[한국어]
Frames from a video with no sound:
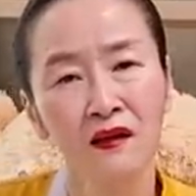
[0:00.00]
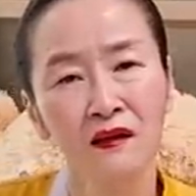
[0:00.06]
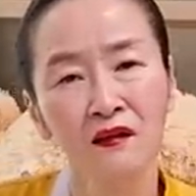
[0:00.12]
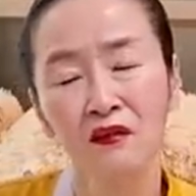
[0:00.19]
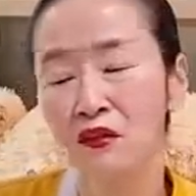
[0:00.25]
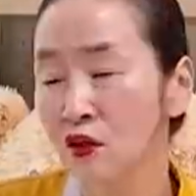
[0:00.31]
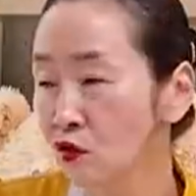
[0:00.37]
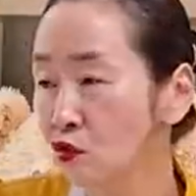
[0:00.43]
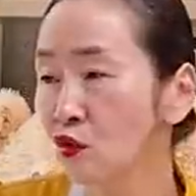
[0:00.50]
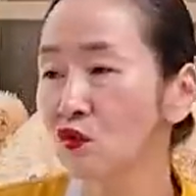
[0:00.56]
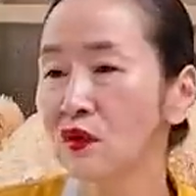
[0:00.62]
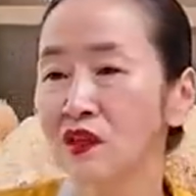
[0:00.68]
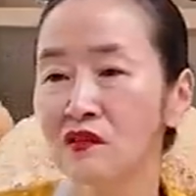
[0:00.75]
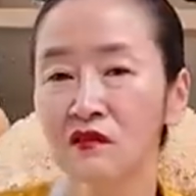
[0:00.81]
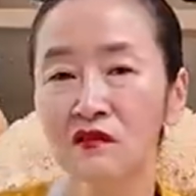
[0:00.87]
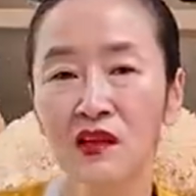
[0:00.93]
그 큰돈
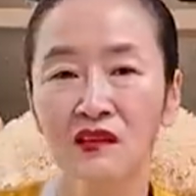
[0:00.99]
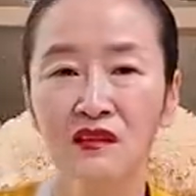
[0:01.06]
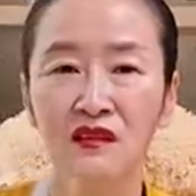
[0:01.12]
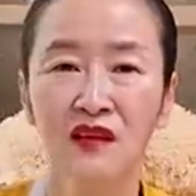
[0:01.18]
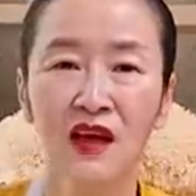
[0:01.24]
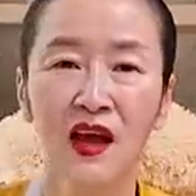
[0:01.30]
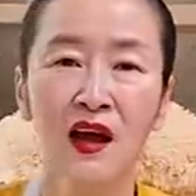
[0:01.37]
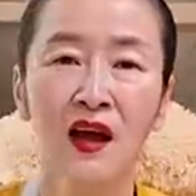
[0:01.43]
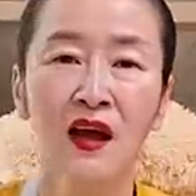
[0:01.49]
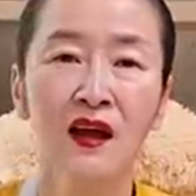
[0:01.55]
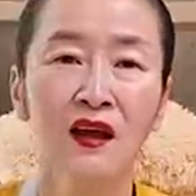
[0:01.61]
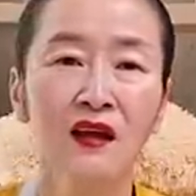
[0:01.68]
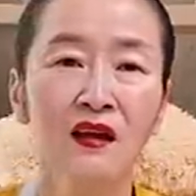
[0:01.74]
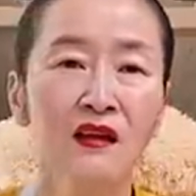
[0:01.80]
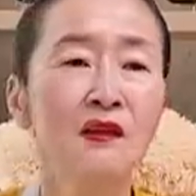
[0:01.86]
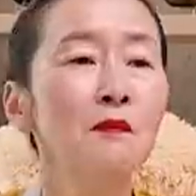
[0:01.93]
내서 샀으니까
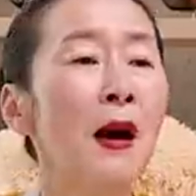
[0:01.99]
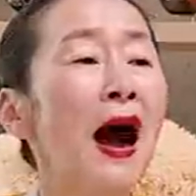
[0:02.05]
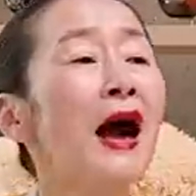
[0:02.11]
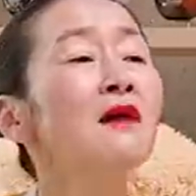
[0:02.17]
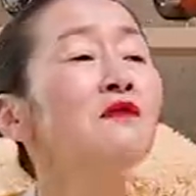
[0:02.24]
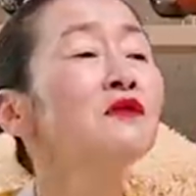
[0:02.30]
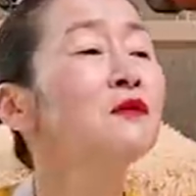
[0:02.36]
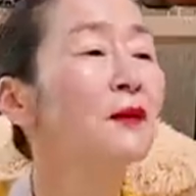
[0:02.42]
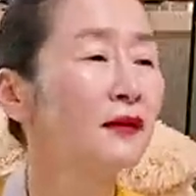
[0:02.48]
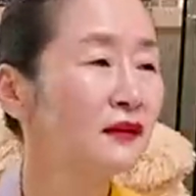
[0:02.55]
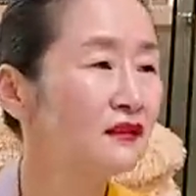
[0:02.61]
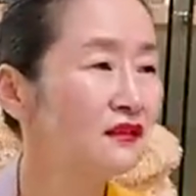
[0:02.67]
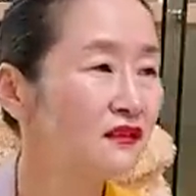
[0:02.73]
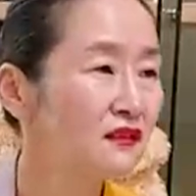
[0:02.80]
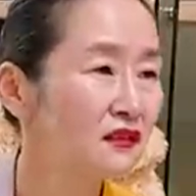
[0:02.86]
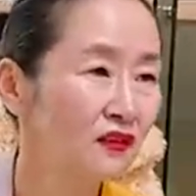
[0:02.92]
그 마음을
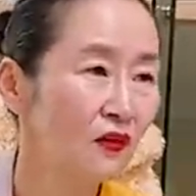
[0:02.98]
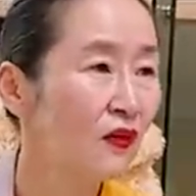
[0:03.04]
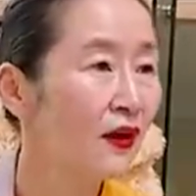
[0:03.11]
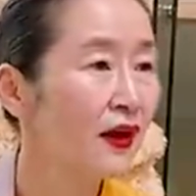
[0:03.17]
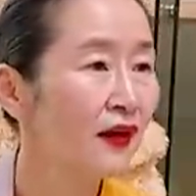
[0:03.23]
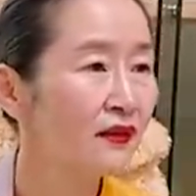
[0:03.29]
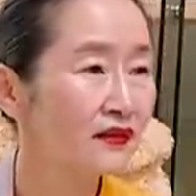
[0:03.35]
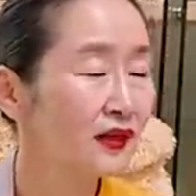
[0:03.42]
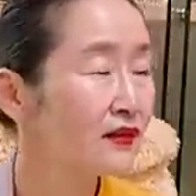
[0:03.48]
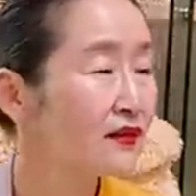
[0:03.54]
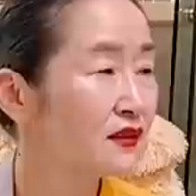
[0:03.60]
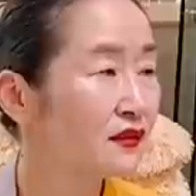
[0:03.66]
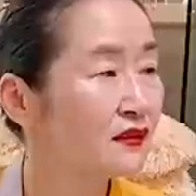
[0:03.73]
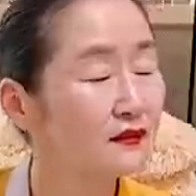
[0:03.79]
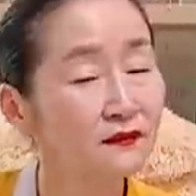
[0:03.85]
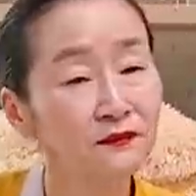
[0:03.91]
받는 거예요.
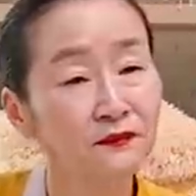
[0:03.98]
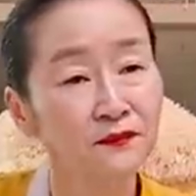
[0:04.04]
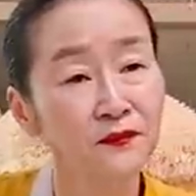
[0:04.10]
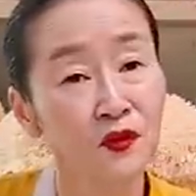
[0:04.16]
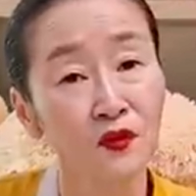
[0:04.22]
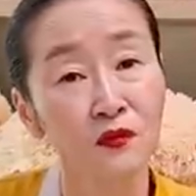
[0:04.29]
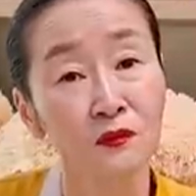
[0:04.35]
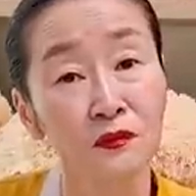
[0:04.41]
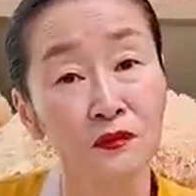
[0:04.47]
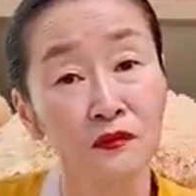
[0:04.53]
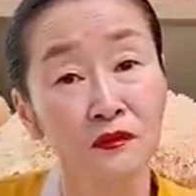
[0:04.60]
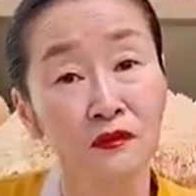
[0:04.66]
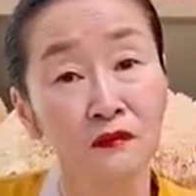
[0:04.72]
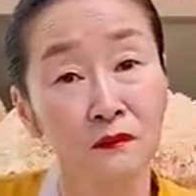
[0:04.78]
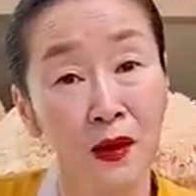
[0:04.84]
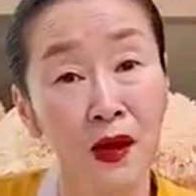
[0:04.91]
사실은. 여러분.
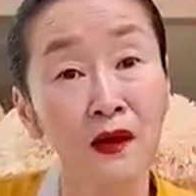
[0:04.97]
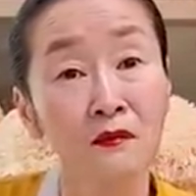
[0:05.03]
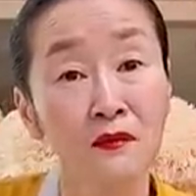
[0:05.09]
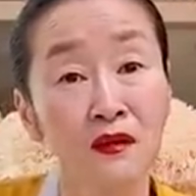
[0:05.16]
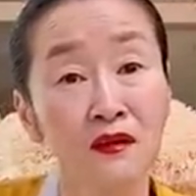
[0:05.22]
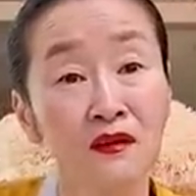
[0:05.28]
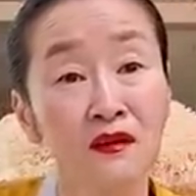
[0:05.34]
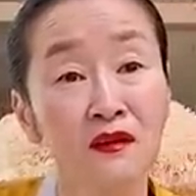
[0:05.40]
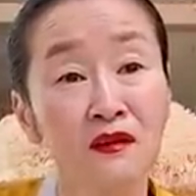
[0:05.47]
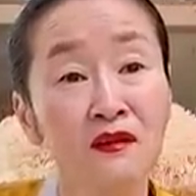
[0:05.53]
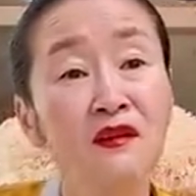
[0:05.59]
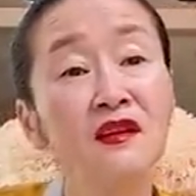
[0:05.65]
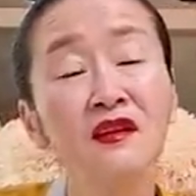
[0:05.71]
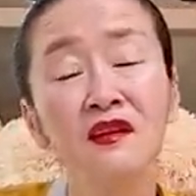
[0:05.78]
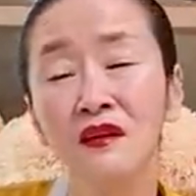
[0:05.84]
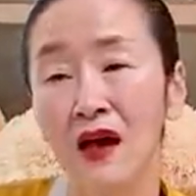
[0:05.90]
마음을.
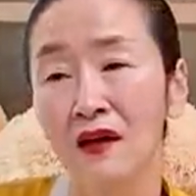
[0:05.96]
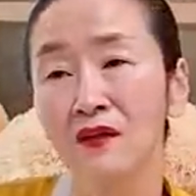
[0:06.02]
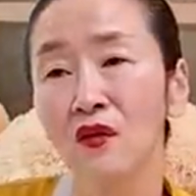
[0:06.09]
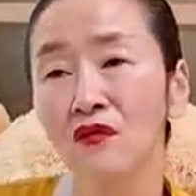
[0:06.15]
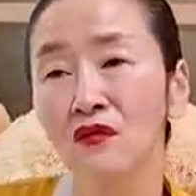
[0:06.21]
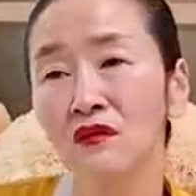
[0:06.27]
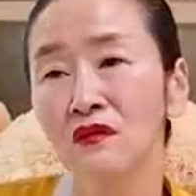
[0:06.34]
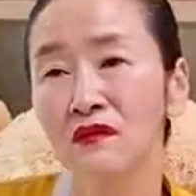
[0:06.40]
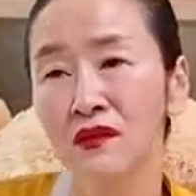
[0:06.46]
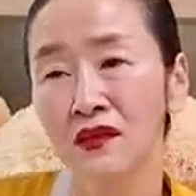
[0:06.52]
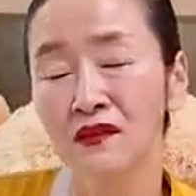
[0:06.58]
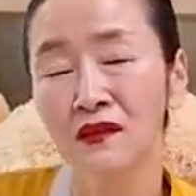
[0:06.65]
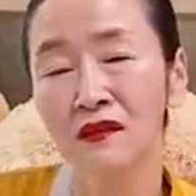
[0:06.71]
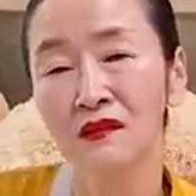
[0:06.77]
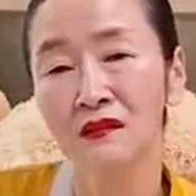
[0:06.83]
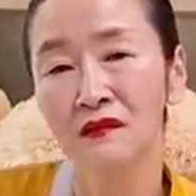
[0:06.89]
그린 가격을
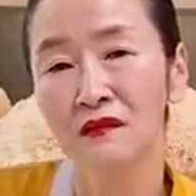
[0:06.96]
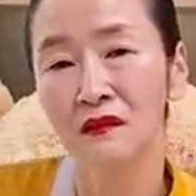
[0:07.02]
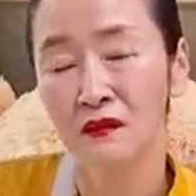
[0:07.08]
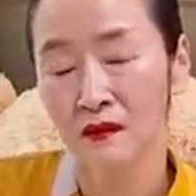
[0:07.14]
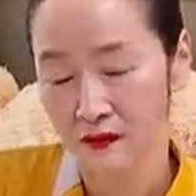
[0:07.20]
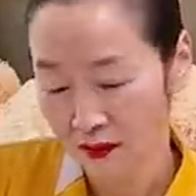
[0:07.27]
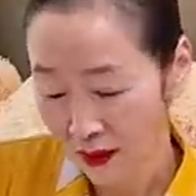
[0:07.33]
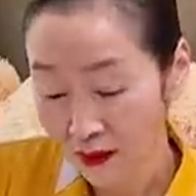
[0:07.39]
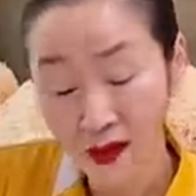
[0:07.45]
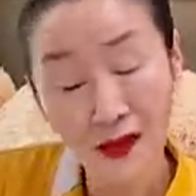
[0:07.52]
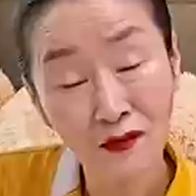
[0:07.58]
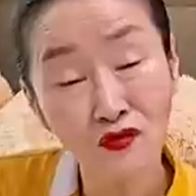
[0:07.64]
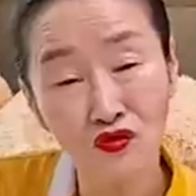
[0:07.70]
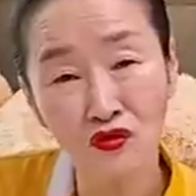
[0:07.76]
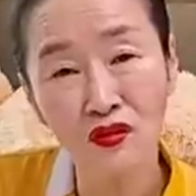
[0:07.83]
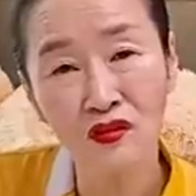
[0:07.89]
사실은 싸게 할
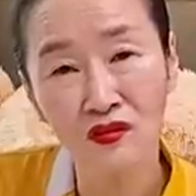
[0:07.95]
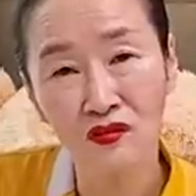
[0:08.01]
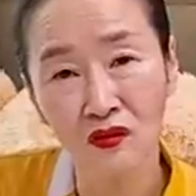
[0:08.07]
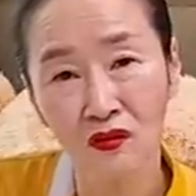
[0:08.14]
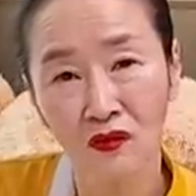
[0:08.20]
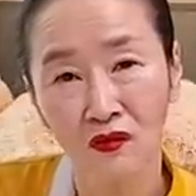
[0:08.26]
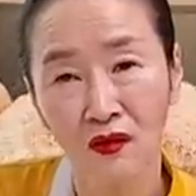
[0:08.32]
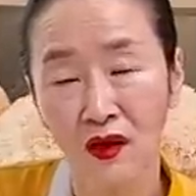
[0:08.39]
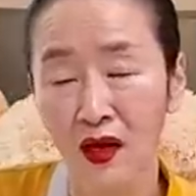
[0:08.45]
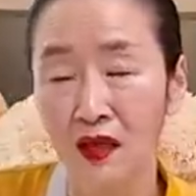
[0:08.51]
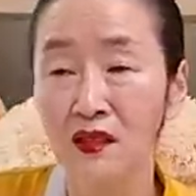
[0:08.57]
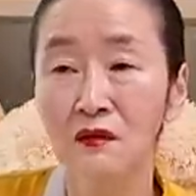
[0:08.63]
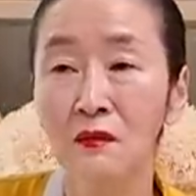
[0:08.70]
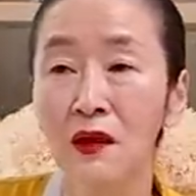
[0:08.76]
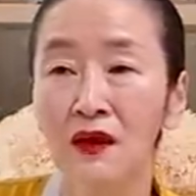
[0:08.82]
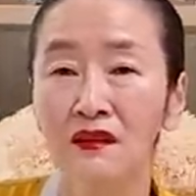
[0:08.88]
수도 있어.
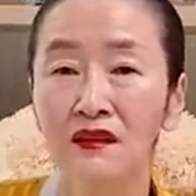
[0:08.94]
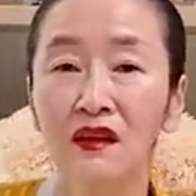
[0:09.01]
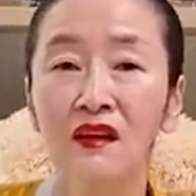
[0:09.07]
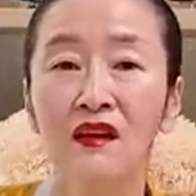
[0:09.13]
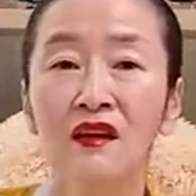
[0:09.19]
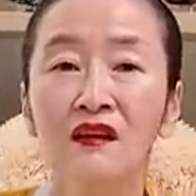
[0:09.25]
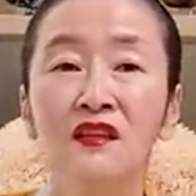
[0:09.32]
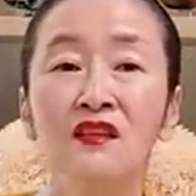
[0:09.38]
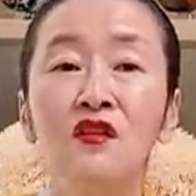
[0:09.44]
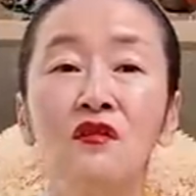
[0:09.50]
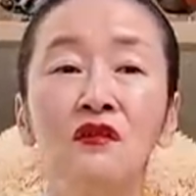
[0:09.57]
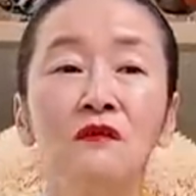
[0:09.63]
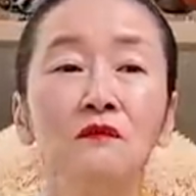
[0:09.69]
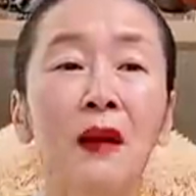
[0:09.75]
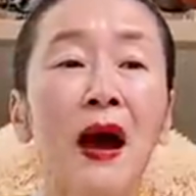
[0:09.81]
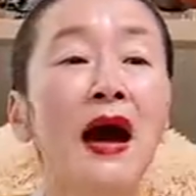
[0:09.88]
하지만
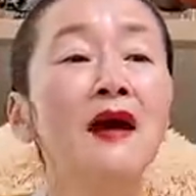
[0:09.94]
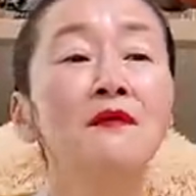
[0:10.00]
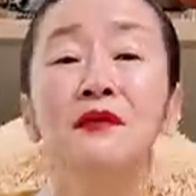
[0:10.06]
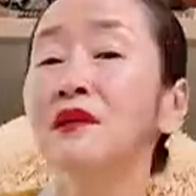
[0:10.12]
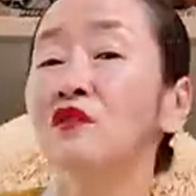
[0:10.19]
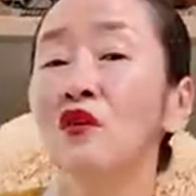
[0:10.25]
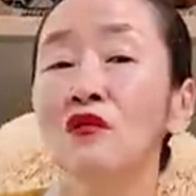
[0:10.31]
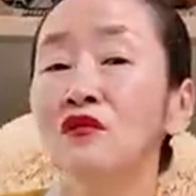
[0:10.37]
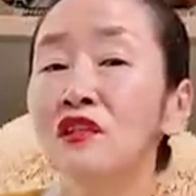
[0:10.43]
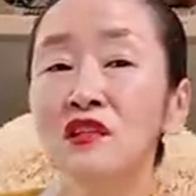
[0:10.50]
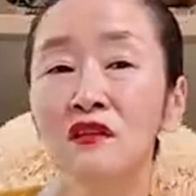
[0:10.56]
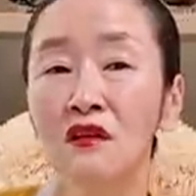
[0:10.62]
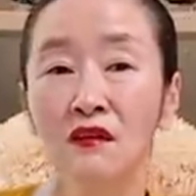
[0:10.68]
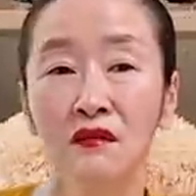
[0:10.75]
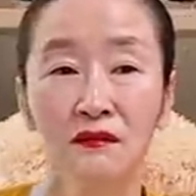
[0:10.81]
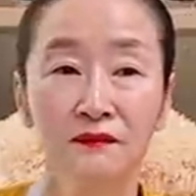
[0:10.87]
그거는 마음이 덜
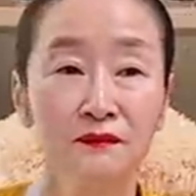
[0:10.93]
실려.